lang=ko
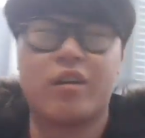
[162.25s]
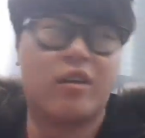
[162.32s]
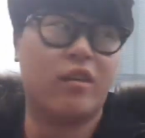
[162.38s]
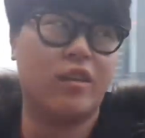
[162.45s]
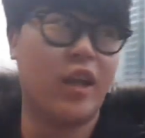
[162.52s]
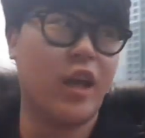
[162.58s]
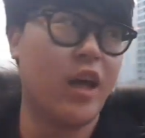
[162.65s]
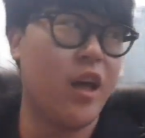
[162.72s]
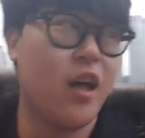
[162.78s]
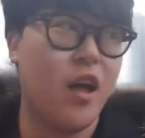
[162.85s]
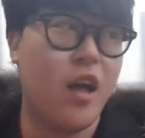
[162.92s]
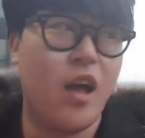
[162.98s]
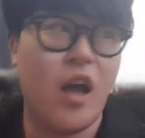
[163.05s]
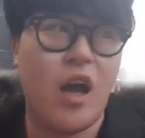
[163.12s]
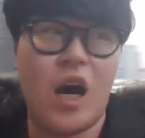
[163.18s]
근데
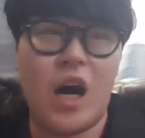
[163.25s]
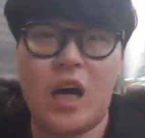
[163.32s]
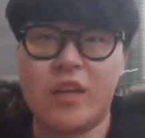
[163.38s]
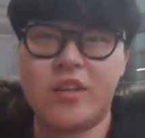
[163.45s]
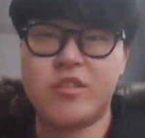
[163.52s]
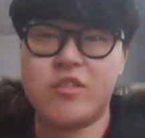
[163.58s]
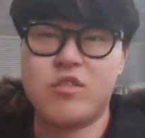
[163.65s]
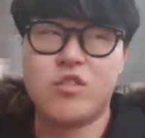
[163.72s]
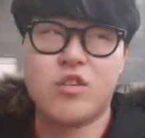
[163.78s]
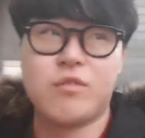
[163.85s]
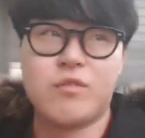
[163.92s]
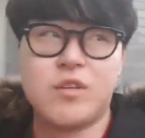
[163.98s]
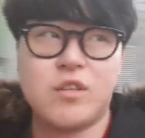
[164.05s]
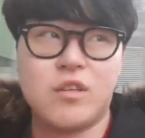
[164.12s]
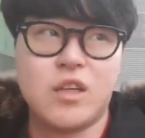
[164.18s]
아쉬운
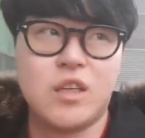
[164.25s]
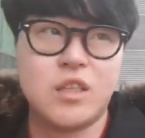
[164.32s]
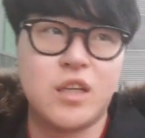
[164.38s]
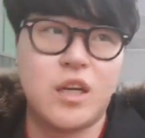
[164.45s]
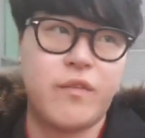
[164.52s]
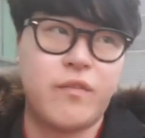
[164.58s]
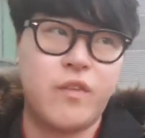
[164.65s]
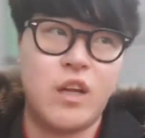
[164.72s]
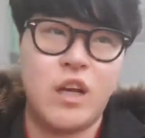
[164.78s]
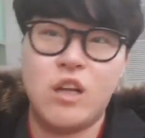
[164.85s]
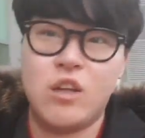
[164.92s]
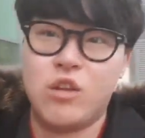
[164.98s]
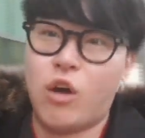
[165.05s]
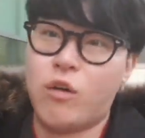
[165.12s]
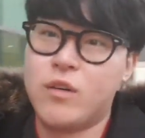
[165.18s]
점은 이제
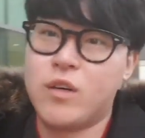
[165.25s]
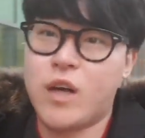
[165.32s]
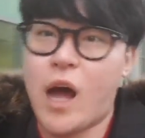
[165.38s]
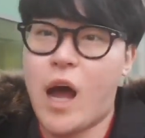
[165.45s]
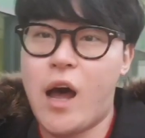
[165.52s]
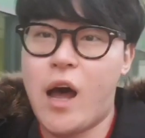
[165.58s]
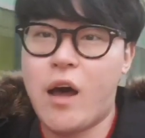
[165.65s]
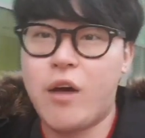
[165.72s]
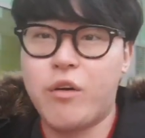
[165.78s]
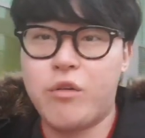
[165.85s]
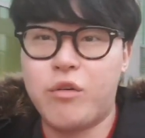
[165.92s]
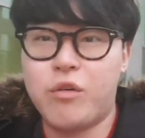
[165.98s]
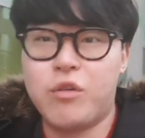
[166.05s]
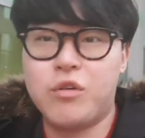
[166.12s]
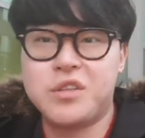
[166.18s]
너무
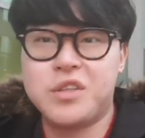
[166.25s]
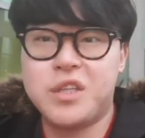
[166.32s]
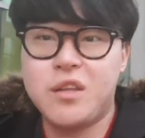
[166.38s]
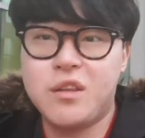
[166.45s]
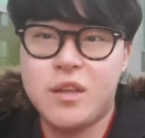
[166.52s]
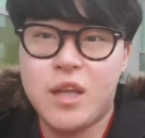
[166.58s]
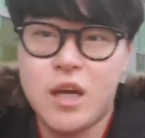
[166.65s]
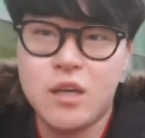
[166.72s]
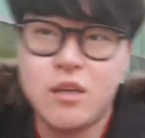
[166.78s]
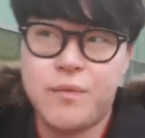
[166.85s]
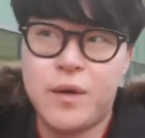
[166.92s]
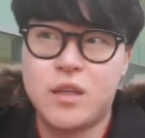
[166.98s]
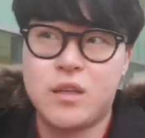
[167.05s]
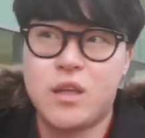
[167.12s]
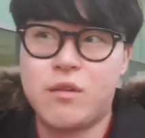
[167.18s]
가하고 신나
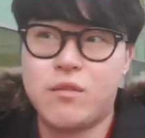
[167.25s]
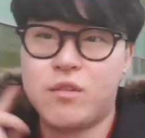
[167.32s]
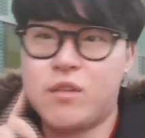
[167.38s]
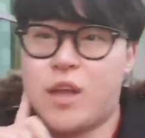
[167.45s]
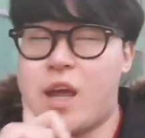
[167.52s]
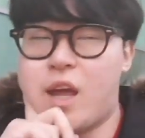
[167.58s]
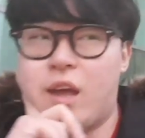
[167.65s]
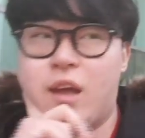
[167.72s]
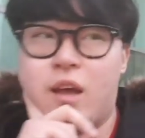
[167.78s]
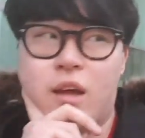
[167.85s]
음악 때문에